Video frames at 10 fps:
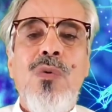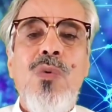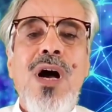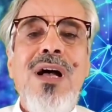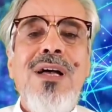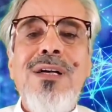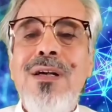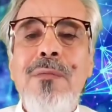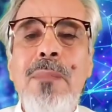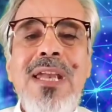
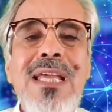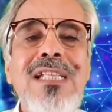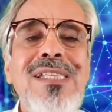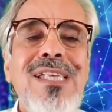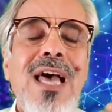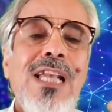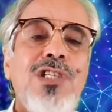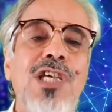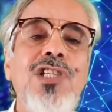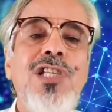ومن ينسى
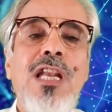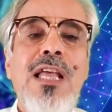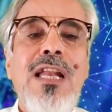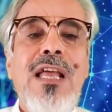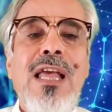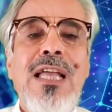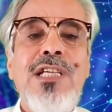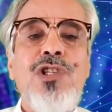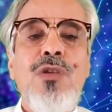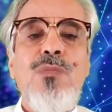الجيش
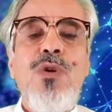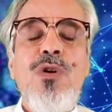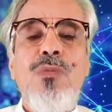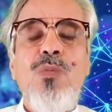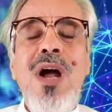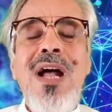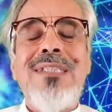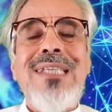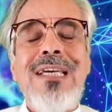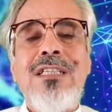الخليجي
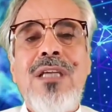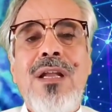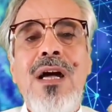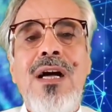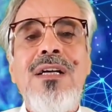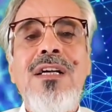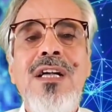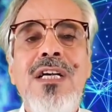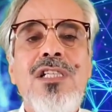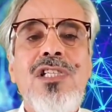الموحد اللي اقترحه
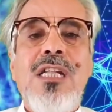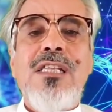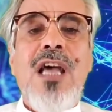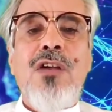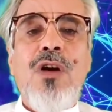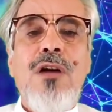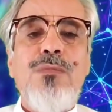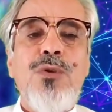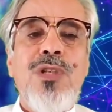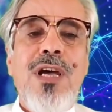السلطان
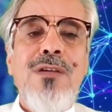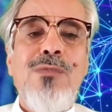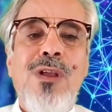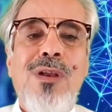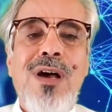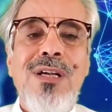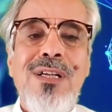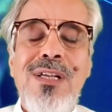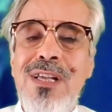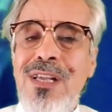قابوس رحمه الله.
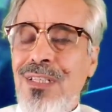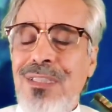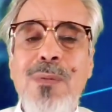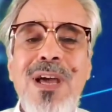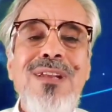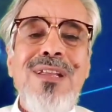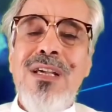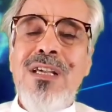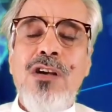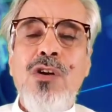
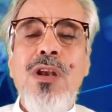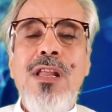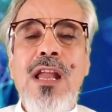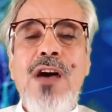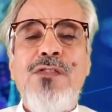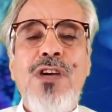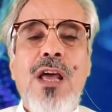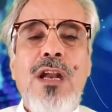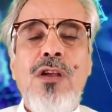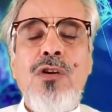طبعا ككل
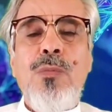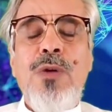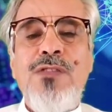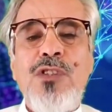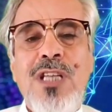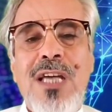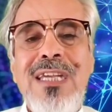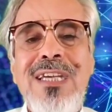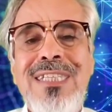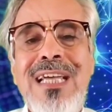الافكار الكبرى في
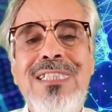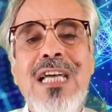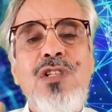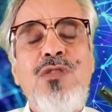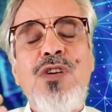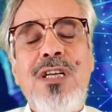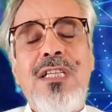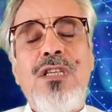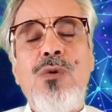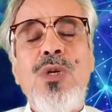التاريخ تحتاج
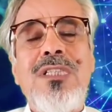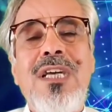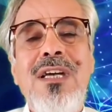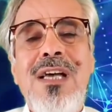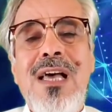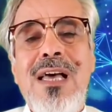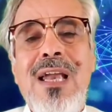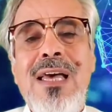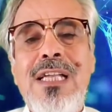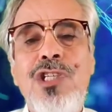فكره الوحده
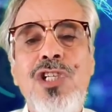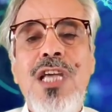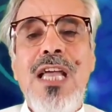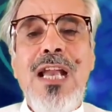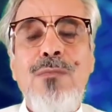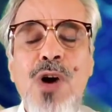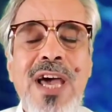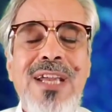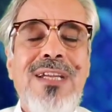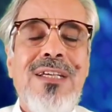الخليجيه الى
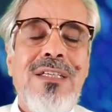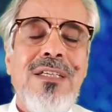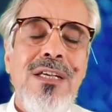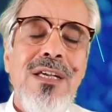محرك